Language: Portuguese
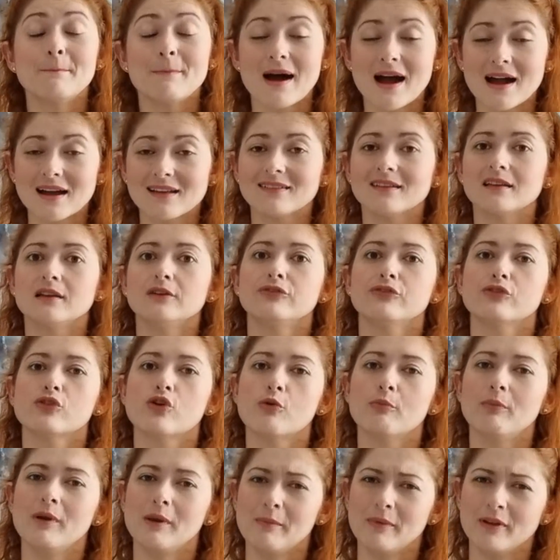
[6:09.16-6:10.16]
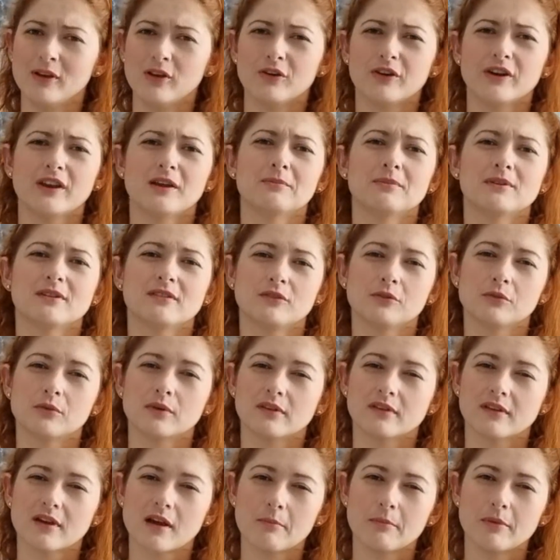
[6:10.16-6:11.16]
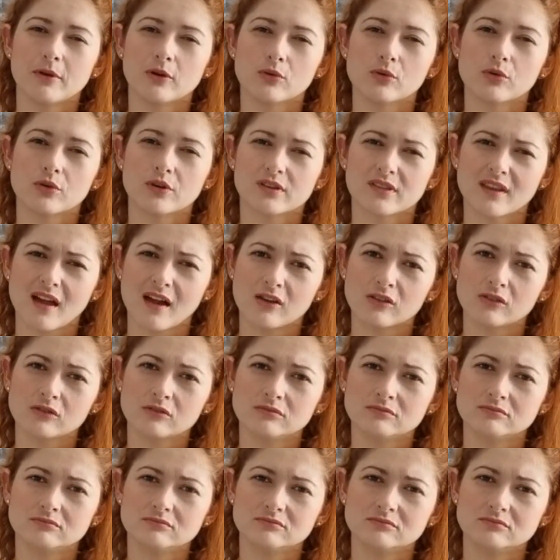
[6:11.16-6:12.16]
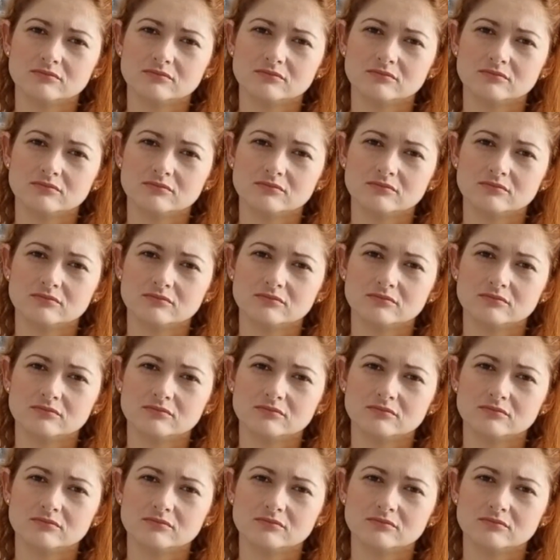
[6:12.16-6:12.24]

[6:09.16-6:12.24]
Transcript: mas ele ficou bem melhor, né, Brasil, com esse cabelo cortado